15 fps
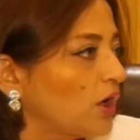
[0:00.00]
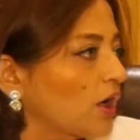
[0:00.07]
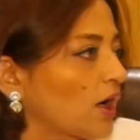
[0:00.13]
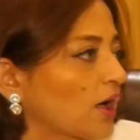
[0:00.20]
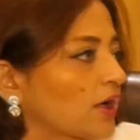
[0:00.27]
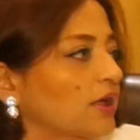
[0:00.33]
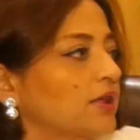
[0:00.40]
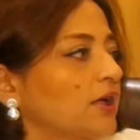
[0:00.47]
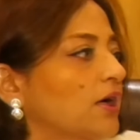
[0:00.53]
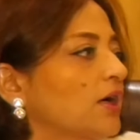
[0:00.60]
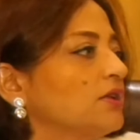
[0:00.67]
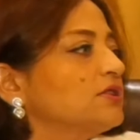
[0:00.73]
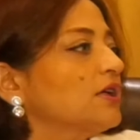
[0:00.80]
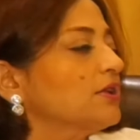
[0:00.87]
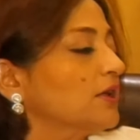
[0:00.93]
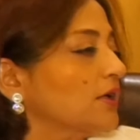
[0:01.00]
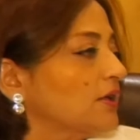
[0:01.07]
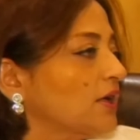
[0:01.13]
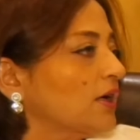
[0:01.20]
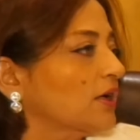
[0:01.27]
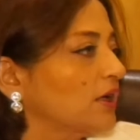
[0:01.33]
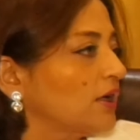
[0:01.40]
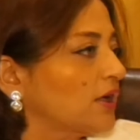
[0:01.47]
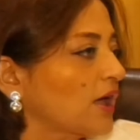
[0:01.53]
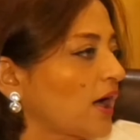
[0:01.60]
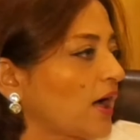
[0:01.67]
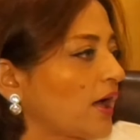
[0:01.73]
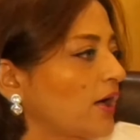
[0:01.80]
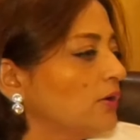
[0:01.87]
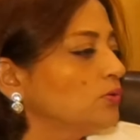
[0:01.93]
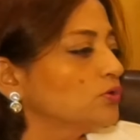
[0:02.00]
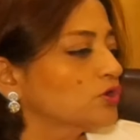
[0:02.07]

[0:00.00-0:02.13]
लगा के देखा जाता था कि क्या है